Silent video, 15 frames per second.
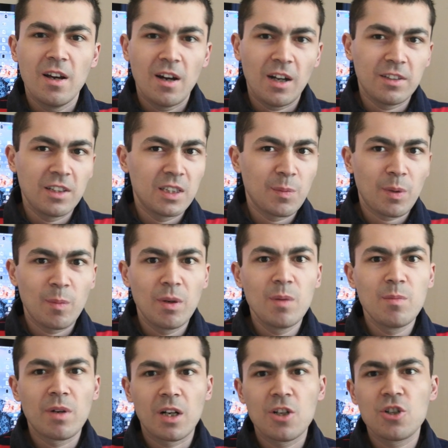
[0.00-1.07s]
Хотя эта
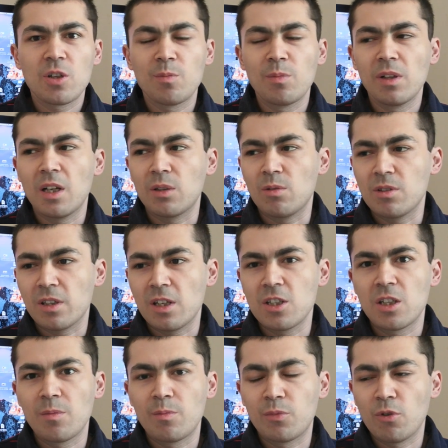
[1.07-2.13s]
проблема раньше была, то есть
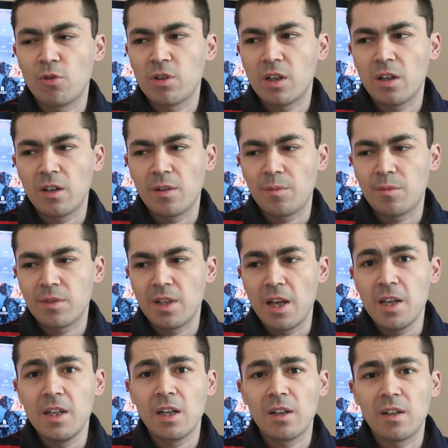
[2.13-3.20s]
раньше только для
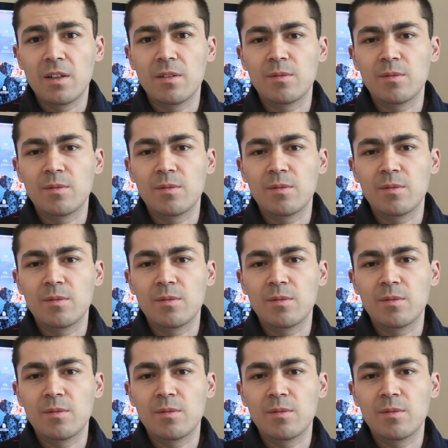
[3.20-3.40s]
игр